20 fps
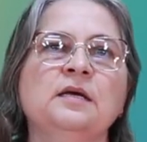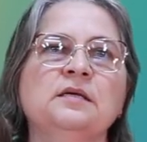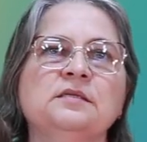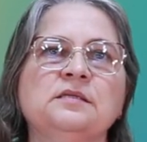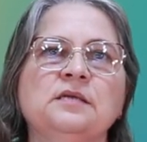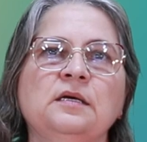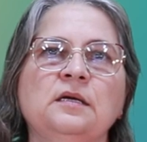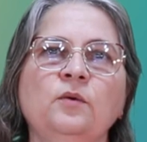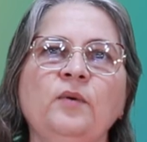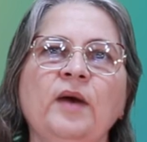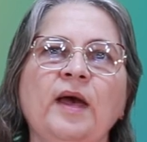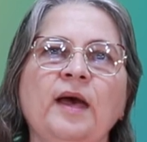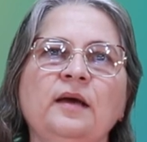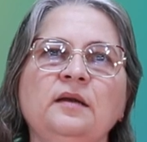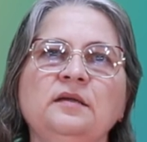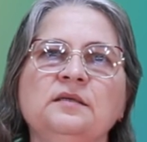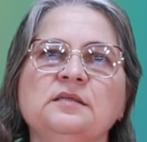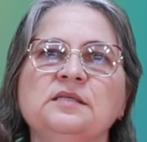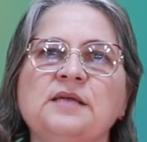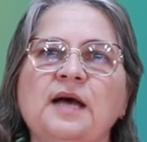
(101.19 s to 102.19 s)
serão
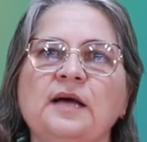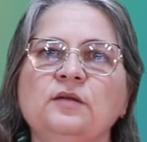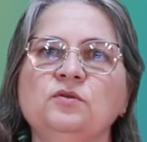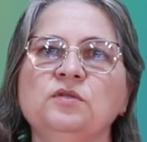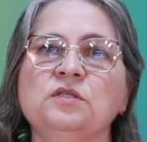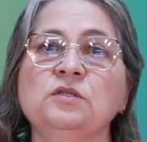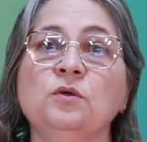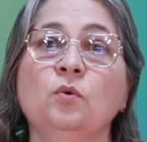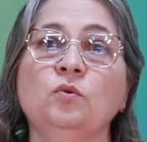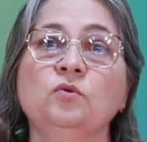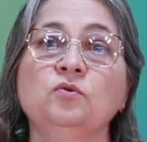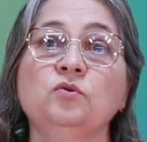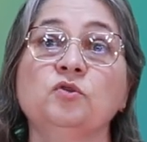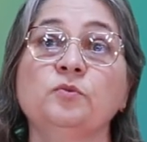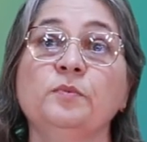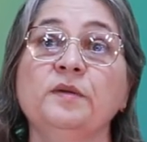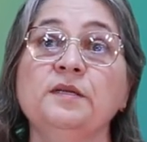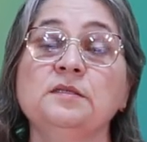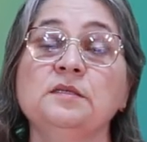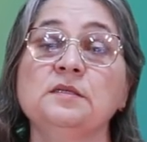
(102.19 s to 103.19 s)
realizados encontros
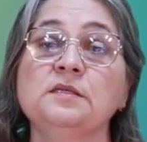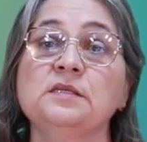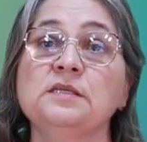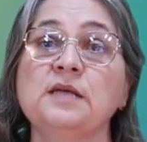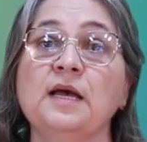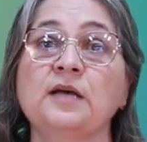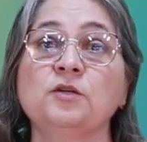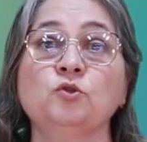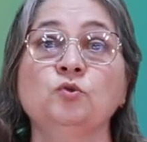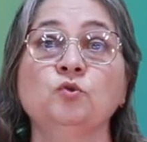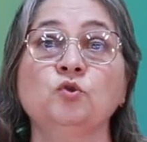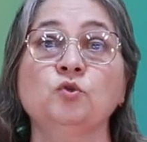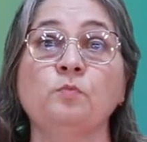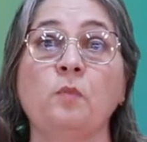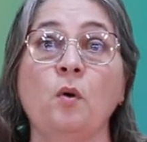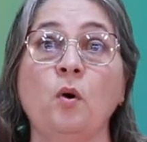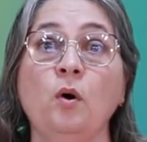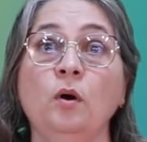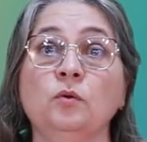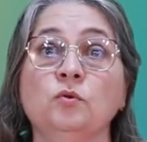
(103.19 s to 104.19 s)
presenciais nos
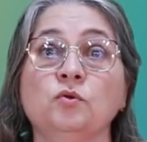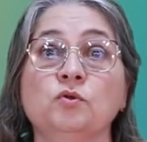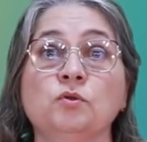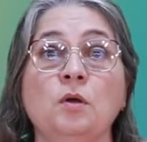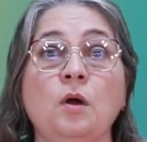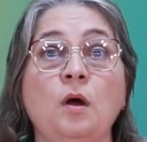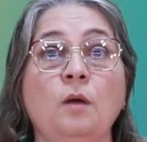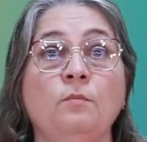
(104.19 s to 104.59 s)
polos,